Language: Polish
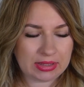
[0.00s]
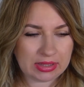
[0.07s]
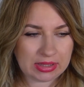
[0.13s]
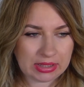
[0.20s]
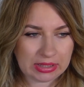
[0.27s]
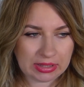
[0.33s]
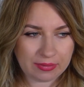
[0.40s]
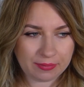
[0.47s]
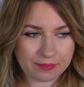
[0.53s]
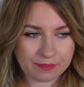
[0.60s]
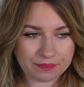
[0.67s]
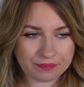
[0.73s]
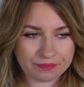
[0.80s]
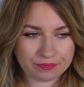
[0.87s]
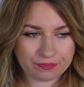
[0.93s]
I
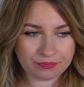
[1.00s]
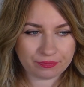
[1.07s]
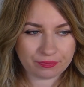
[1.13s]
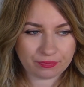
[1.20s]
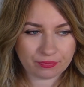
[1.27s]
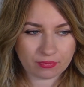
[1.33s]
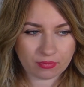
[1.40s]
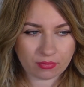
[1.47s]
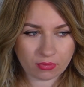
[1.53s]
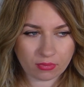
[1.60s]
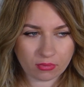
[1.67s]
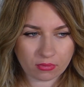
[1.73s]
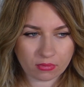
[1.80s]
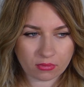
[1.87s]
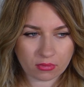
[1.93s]
mm,
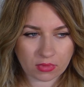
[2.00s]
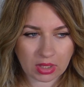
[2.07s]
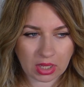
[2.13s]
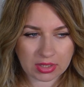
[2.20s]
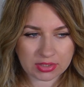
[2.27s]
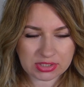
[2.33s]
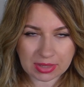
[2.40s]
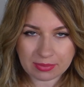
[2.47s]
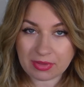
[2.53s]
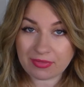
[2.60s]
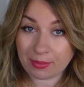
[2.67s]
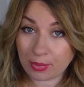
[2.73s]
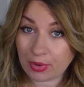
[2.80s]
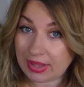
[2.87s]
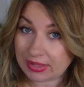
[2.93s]
chciałam je
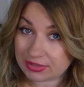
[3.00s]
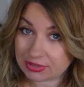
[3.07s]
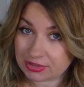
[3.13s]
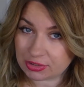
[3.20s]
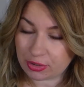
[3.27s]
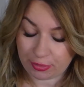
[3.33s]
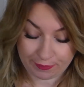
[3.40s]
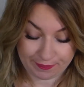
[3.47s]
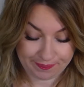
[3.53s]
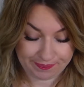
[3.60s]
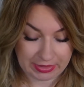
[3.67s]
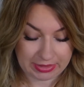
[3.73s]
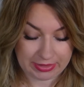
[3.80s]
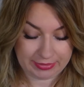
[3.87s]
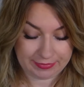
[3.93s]
Wam polecić. O,
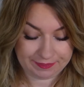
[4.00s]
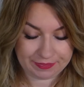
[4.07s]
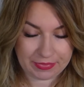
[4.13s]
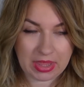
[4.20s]
tak.